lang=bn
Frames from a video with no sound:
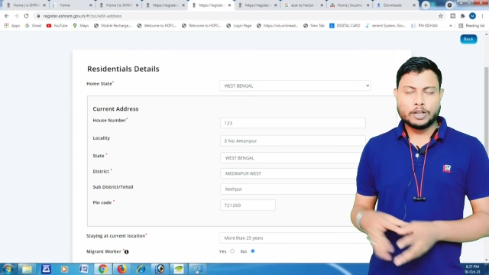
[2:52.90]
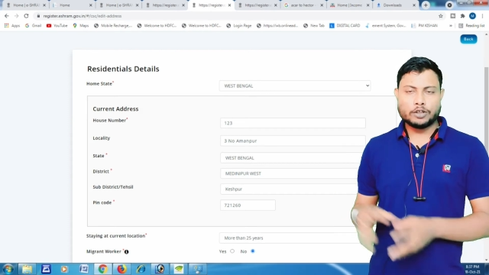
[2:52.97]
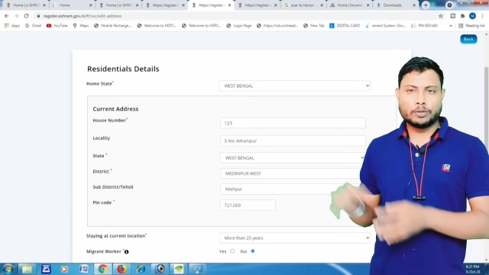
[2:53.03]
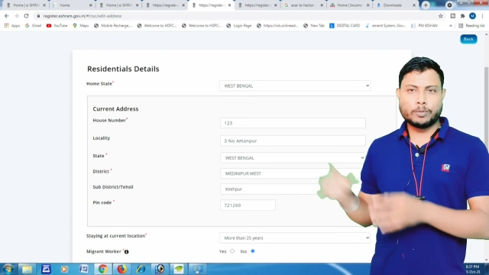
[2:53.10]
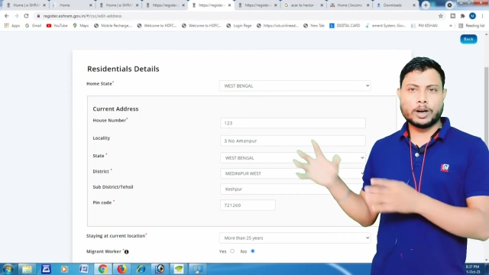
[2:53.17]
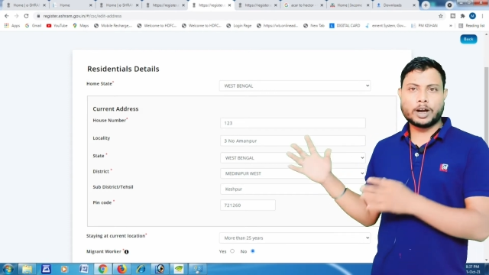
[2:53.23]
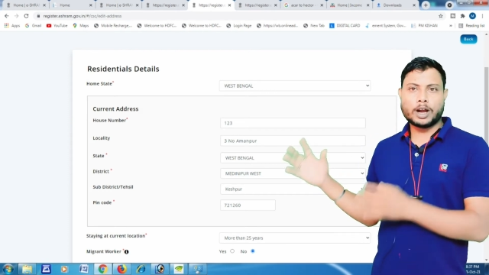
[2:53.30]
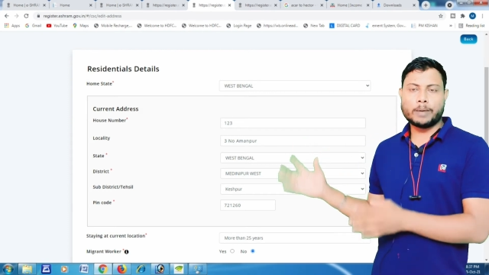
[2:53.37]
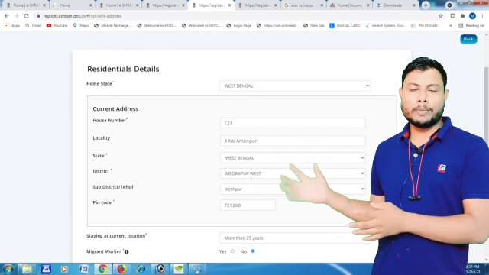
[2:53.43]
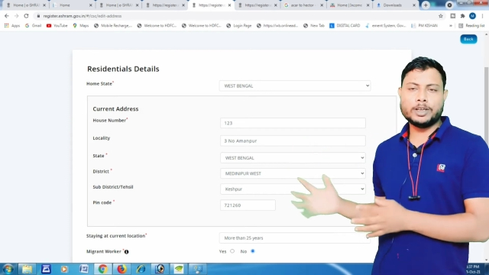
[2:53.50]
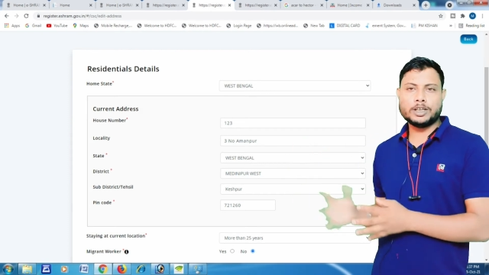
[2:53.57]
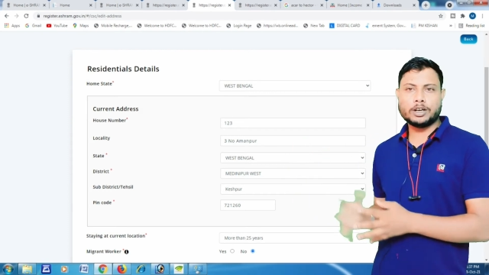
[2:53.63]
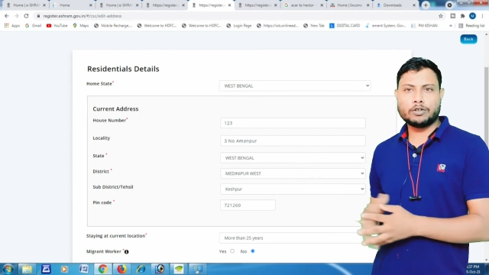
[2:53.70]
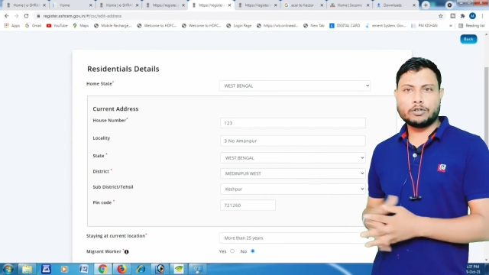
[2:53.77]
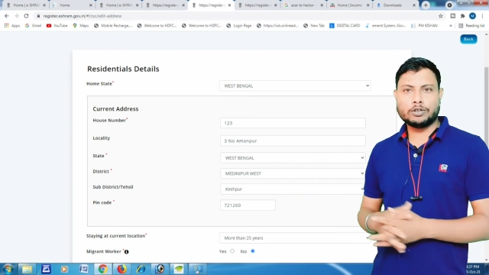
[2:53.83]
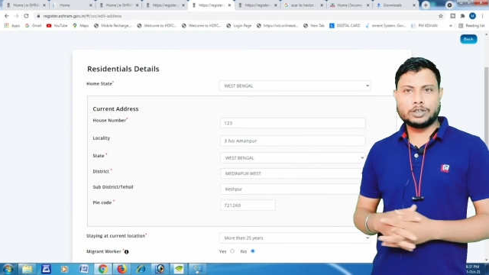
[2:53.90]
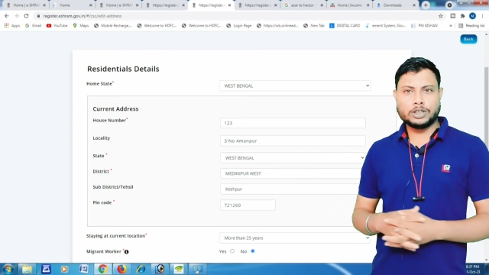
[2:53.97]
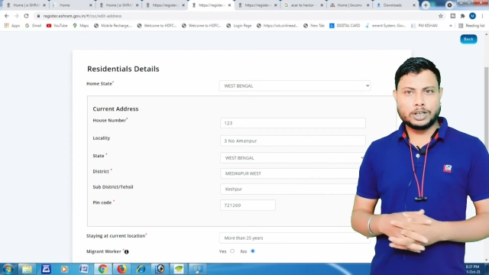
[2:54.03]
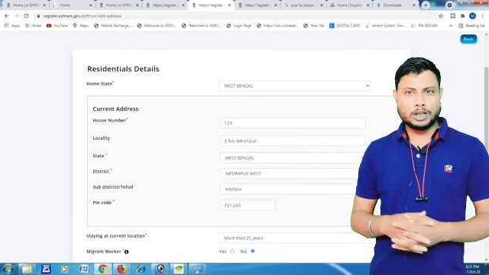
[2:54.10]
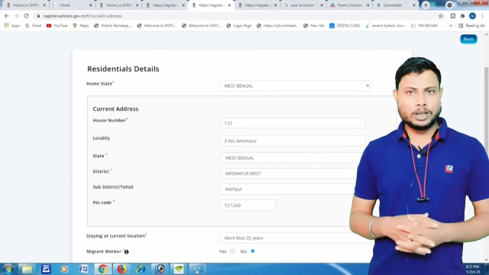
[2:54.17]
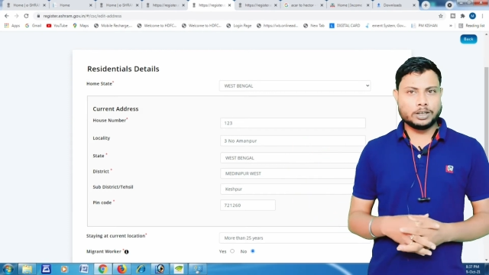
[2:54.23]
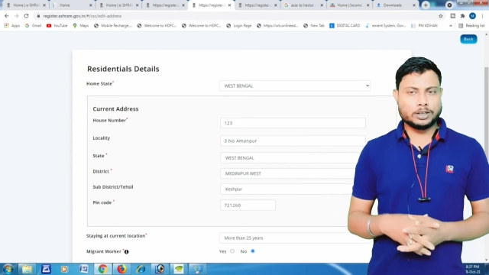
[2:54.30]
তোমার গ্রামে যে কোনো
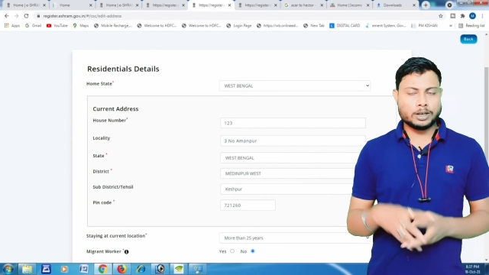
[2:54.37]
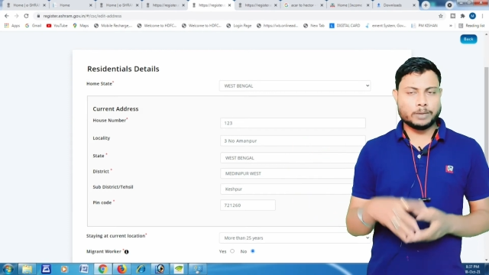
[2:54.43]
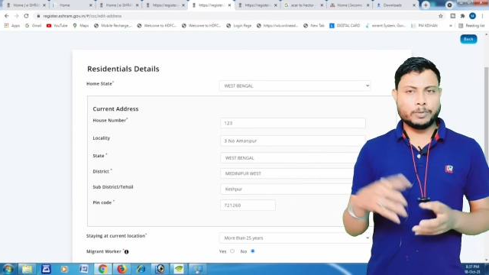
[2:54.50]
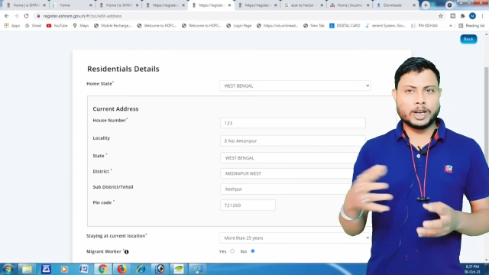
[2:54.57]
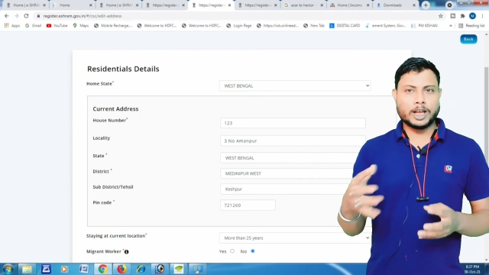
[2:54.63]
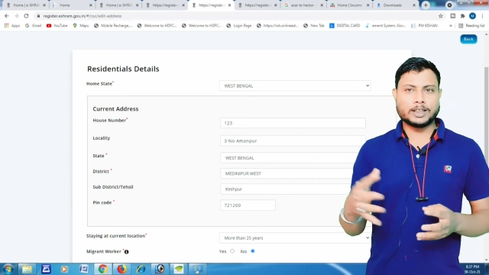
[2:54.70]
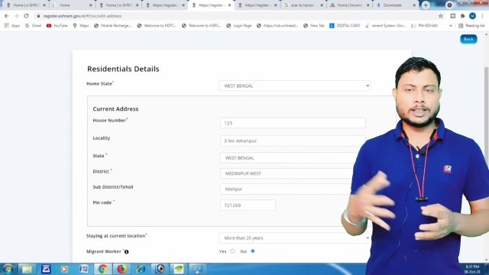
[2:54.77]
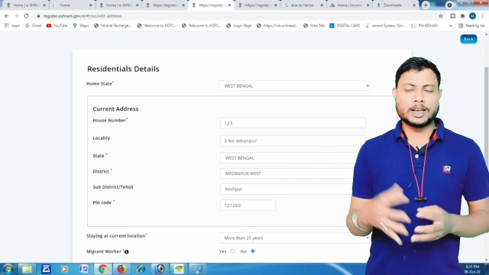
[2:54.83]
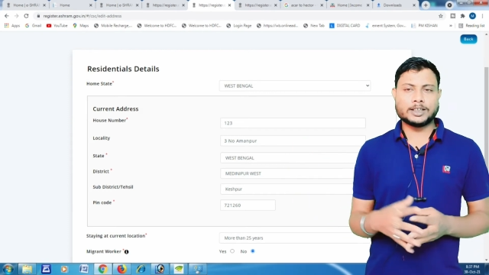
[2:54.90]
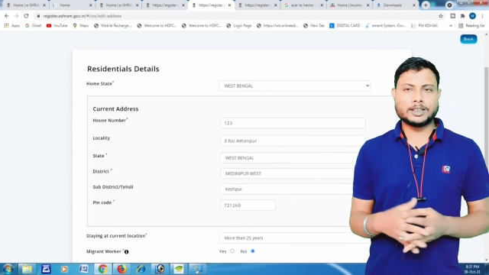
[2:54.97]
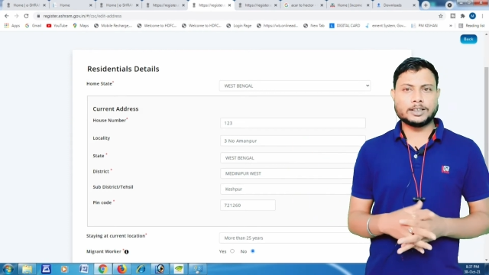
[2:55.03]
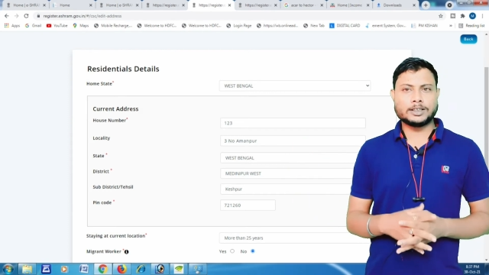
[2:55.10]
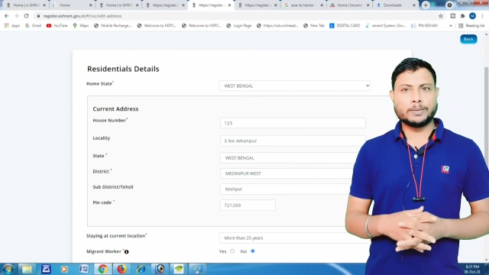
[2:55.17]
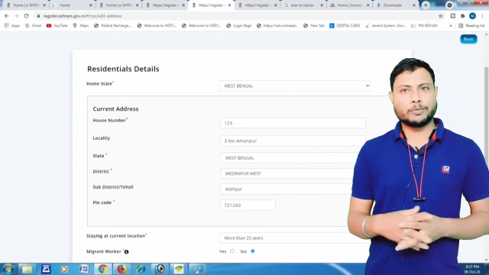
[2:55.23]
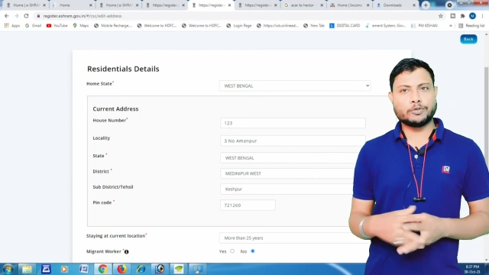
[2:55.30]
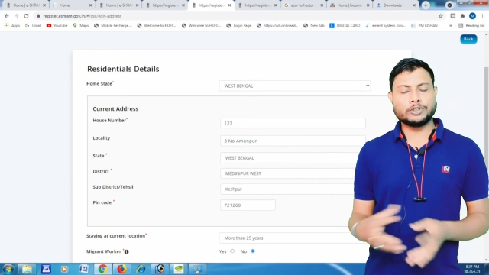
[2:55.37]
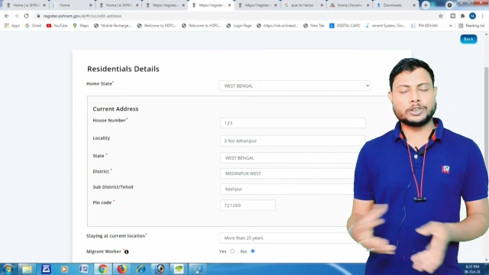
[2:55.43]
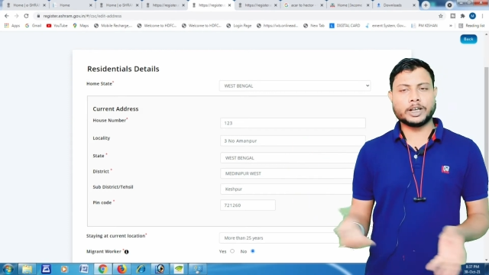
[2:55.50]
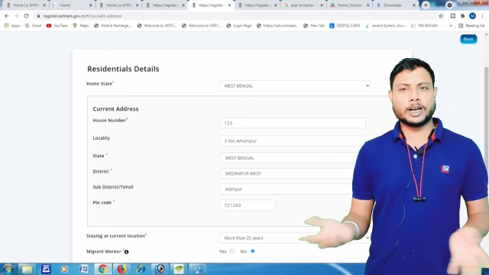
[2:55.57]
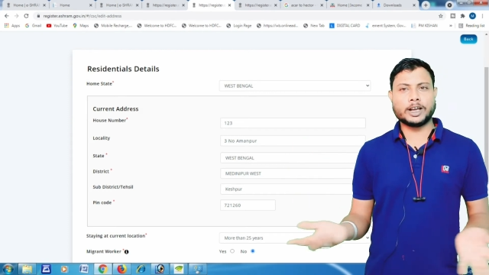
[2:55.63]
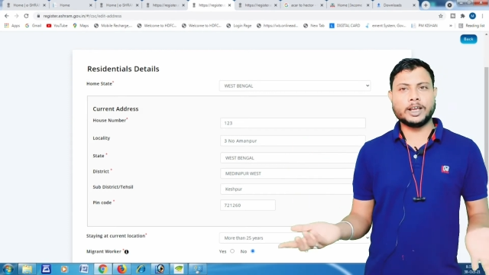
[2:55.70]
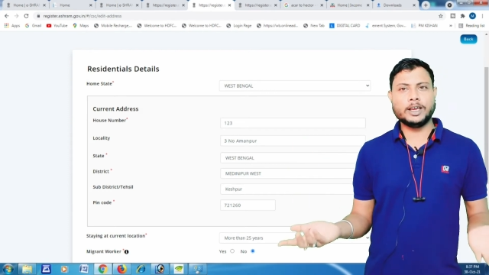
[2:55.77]
চিঠি যে বিলাতে আছে সে
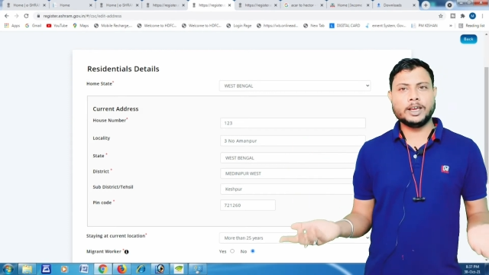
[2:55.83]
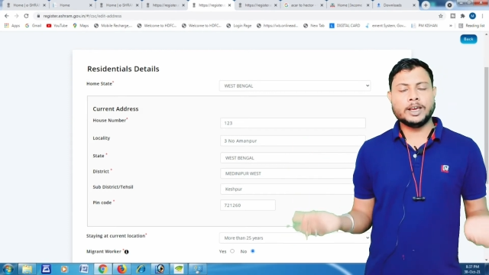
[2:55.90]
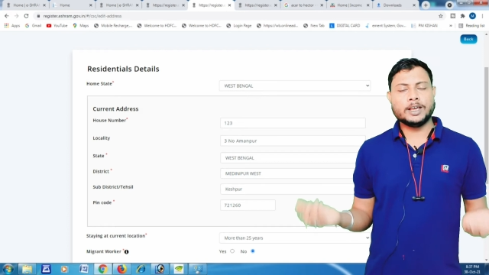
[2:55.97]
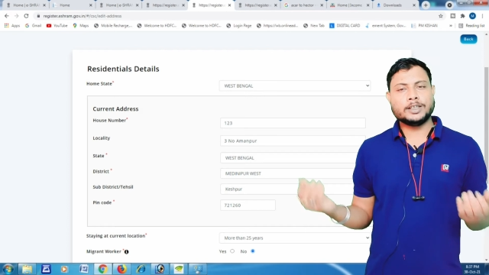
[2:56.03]
পৌঁছে গেলেই